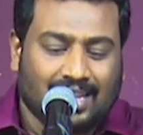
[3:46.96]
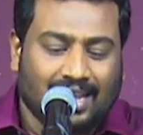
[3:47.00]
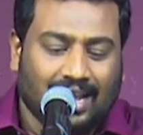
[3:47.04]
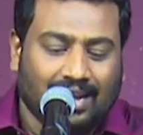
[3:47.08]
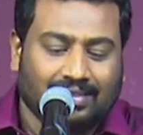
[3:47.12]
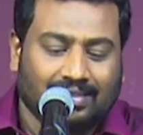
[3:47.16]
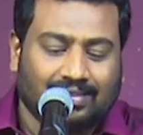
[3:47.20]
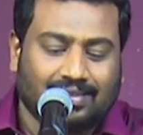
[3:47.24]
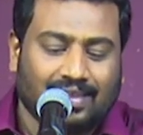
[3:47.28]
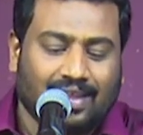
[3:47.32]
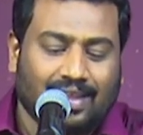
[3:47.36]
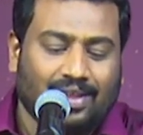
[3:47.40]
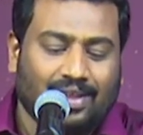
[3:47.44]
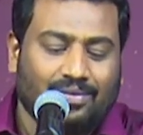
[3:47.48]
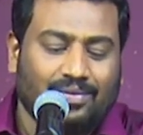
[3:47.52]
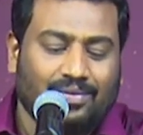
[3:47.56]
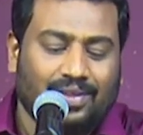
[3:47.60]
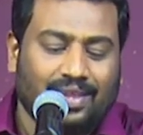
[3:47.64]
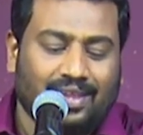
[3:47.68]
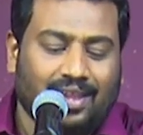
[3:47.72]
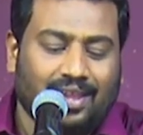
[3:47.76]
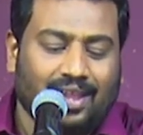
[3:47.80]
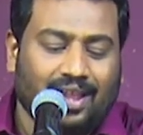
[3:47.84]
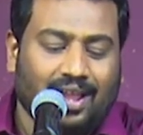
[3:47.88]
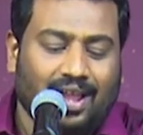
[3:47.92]

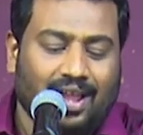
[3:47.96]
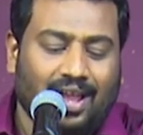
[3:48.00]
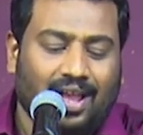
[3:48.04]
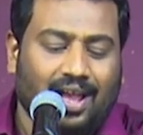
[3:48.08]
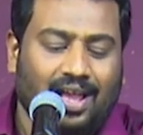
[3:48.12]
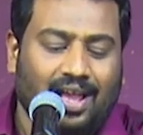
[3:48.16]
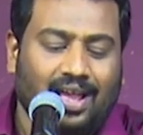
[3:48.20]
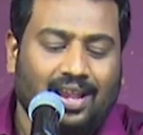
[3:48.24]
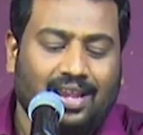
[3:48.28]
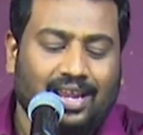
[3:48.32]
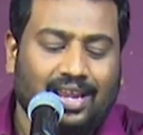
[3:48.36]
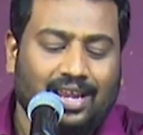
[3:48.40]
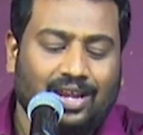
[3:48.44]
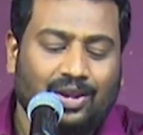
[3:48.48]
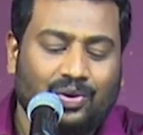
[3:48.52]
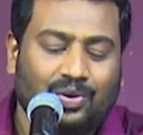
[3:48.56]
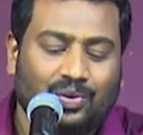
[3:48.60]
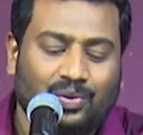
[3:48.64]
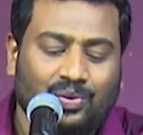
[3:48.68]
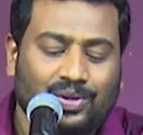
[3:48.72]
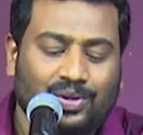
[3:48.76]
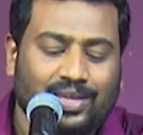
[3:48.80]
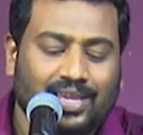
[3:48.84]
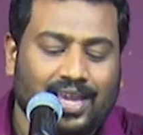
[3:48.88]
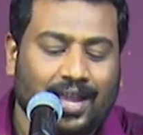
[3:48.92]
கர்த்தாவே ஹாலே
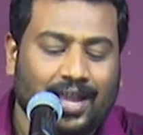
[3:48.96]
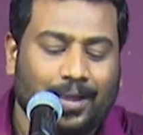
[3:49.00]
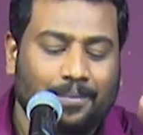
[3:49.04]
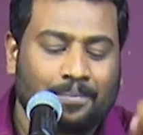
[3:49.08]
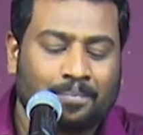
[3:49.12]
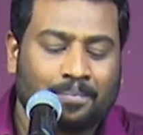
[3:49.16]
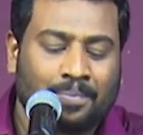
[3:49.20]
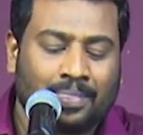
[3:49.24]
லூயா